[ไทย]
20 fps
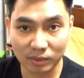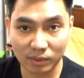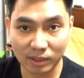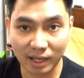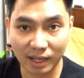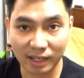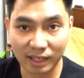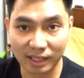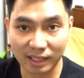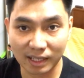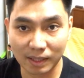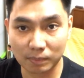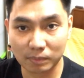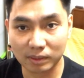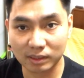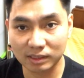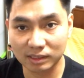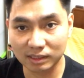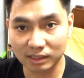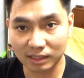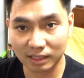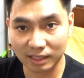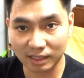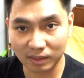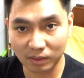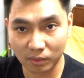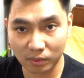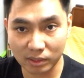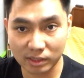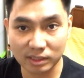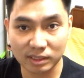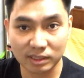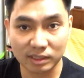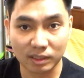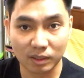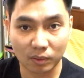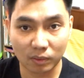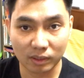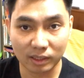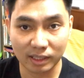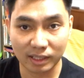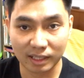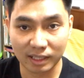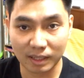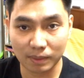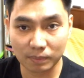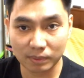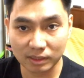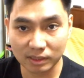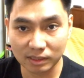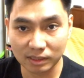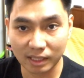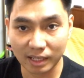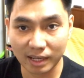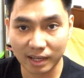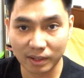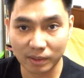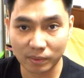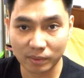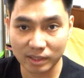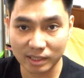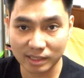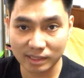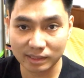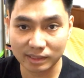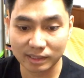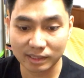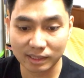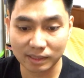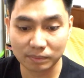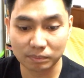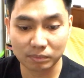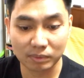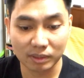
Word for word: ด้วยกันนะครับก็คือกลิ่น Original เลยนะครับ ก็คือ Egoist นะครับ